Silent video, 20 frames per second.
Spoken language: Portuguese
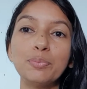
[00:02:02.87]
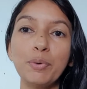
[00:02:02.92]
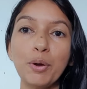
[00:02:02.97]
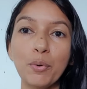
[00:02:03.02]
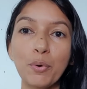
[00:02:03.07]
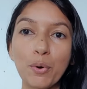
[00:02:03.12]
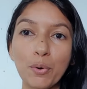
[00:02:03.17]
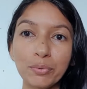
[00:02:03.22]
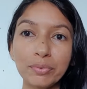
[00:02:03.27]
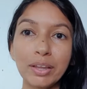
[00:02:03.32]
no
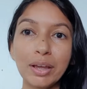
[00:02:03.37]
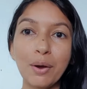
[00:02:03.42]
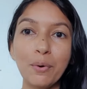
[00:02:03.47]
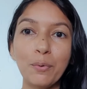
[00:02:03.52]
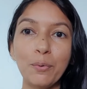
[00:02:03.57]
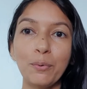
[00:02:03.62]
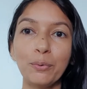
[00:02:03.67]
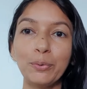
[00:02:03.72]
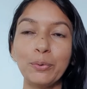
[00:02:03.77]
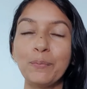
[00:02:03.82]
meu
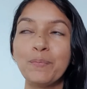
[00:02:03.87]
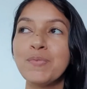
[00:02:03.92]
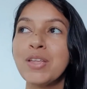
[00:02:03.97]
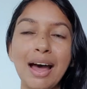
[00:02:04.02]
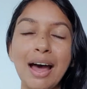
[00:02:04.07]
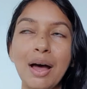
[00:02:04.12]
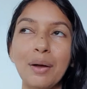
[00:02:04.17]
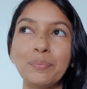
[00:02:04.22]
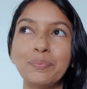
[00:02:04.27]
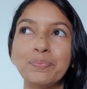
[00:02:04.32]
conteúdo,
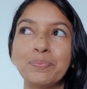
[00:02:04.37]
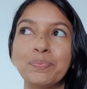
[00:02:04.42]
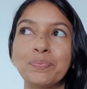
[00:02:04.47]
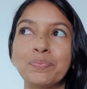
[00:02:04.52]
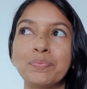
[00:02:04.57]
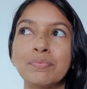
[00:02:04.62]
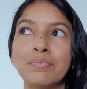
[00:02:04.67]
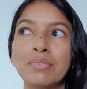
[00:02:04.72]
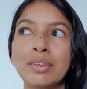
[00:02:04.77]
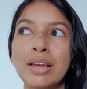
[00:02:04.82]
tá?
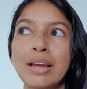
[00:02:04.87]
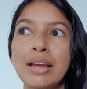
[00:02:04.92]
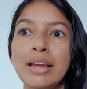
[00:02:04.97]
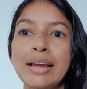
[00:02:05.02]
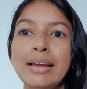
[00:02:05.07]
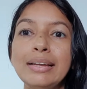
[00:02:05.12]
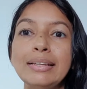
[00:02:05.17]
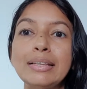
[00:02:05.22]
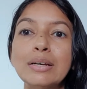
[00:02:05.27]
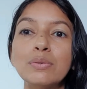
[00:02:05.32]

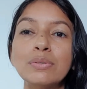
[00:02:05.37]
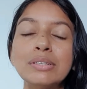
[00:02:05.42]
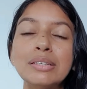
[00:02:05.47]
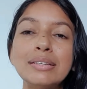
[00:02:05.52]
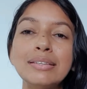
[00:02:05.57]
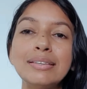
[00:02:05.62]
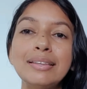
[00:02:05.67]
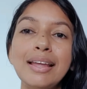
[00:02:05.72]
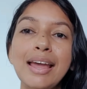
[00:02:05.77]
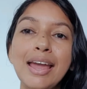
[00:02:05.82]
Então,
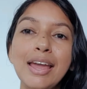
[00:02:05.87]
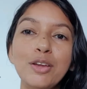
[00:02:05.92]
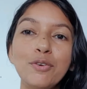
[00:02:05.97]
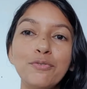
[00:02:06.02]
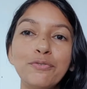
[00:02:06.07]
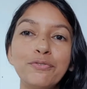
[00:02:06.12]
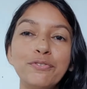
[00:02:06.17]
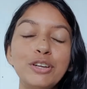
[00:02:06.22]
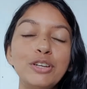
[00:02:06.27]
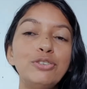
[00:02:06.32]
se tem
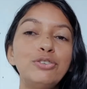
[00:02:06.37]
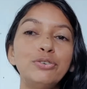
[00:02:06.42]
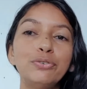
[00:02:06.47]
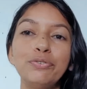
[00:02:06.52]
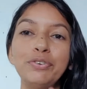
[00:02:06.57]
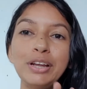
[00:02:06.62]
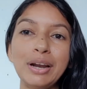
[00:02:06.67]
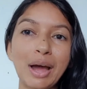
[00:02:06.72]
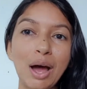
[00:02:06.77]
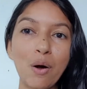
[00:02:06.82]
um vídeo
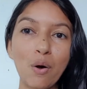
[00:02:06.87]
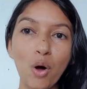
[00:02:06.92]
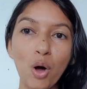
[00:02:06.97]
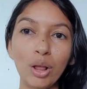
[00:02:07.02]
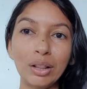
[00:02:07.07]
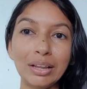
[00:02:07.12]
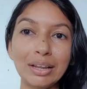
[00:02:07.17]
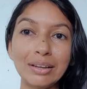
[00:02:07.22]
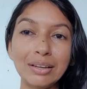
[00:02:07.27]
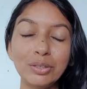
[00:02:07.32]
viral
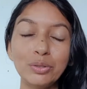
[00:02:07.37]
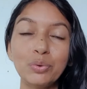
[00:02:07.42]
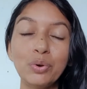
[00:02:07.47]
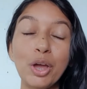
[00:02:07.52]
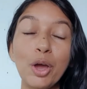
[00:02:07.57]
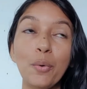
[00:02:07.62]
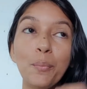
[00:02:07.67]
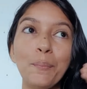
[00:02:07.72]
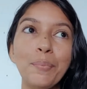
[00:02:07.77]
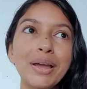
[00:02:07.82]
rolando,
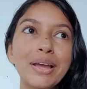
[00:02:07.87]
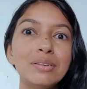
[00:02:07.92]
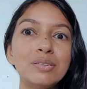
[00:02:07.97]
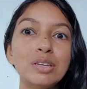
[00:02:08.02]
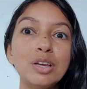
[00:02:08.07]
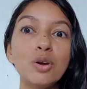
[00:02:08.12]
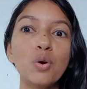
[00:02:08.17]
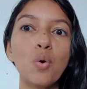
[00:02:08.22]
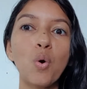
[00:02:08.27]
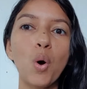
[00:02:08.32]
eu
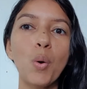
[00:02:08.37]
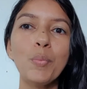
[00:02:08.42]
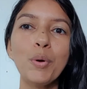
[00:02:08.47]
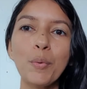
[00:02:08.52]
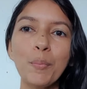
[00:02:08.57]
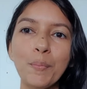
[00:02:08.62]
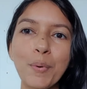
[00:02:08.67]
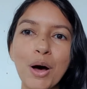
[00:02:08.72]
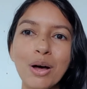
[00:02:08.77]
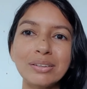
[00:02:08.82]
penso em como
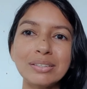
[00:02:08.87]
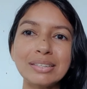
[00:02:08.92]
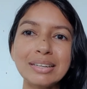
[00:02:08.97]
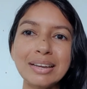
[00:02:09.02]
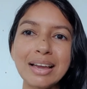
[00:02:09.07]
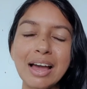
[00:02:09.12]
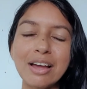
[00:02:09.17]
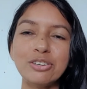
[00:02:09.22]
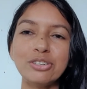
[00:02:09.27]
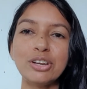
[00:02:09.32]
eu posso
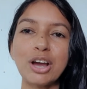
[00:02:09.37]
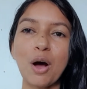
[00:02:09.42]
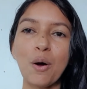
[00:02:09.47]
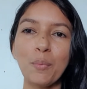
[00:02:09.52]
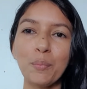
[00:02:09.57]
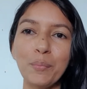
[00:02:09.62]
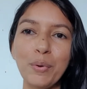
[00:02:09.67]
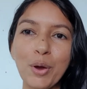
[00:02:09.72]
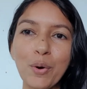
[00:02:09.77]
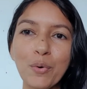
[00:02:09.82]
engajar
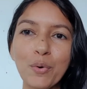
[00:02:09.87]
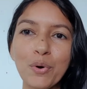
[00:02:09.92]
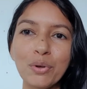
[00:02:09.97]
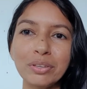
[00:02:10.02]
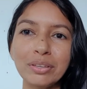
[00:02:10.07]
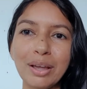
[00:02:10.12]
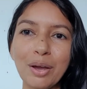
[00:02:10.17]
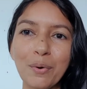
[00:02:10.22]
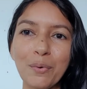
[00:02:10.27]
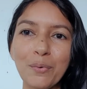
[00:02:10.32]
o meu
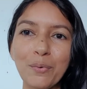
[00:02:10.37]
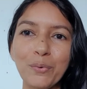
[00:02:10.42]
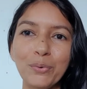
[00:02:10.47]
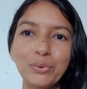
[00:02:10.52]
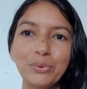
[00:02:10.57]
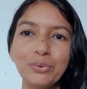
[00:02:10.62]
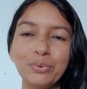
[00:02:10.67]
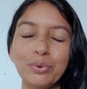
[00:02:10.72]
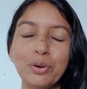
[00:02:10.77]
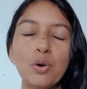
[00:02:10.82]

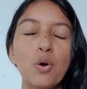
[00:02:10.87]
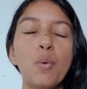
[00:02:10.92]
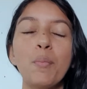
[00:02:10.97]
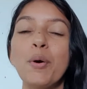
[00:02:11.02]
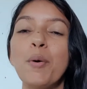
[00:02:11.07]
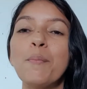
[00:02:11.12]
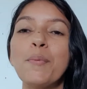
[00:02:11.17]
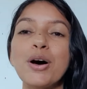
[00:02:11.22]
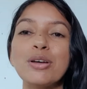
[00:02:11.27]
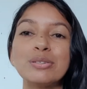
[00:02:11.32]
conteúdo, como
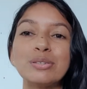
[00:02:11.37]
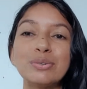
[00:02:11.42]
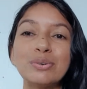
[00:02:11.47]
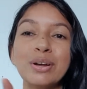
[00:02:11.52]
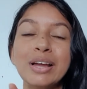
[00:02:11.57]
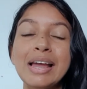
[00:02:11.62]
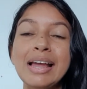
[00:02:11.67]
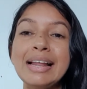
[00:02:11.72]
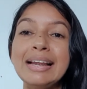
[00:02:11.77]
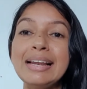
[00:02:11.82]
eu posso
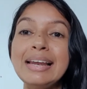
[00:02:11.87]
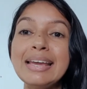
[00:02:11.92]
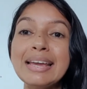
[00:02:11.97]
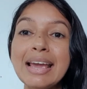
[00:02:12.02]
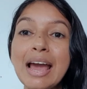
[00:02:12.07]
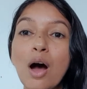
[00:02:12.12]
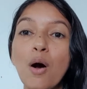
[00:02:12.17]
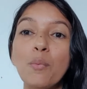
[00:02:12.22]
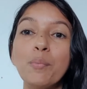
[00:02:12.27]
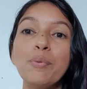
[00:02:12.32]

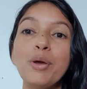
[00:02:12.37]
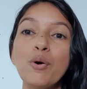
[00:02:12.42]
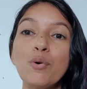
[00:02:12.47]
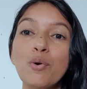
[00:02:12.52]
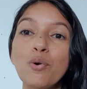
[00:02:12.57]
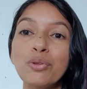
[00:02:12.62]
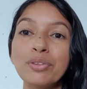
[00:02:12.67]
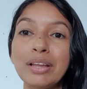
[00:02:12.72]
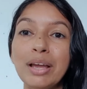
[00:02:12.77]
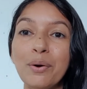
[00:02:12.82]
ligar o meu
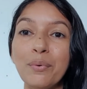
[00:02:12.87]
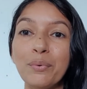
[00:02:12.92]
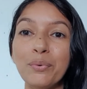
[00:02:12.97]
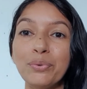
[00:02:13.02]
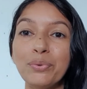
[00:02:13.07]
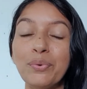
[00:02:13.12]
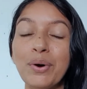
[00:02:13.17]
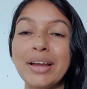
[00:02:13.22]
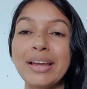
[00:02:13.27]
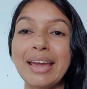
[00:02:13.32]

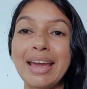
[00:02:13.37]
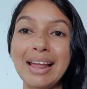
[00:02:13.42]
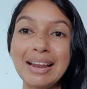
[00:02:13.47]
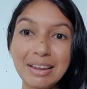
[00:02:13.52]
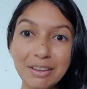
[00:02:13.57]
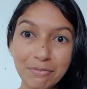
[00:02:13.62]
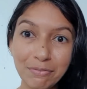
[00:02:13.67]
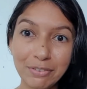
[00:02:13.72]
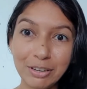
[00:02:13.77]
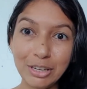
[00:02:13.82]
conteúdo
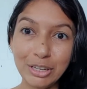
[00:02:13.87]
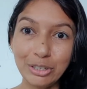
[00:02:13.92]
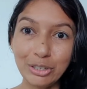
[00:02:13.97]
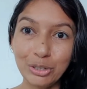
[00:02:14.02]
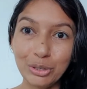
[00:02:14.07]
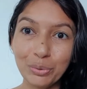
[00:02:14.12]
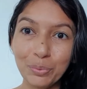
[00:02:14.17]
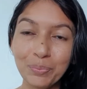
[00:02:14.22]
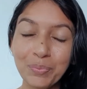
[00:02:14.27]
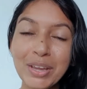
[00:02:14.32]
àquele
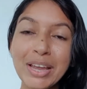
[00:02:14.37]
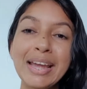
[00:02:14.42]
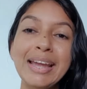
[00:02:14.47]
vídeo